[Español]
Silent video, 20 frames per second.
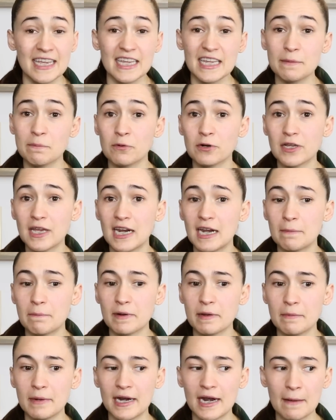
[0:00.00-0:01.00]
¿Y por qué la
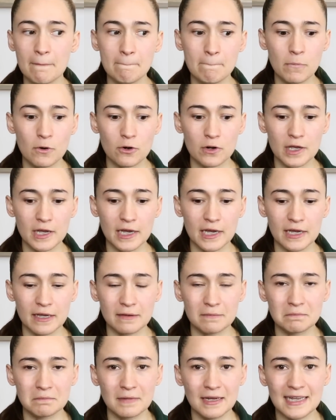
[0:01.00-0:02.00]
primera?
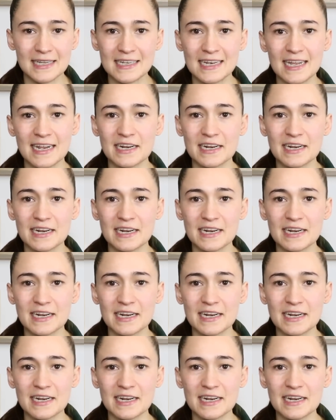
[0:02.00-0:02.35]
Porque es la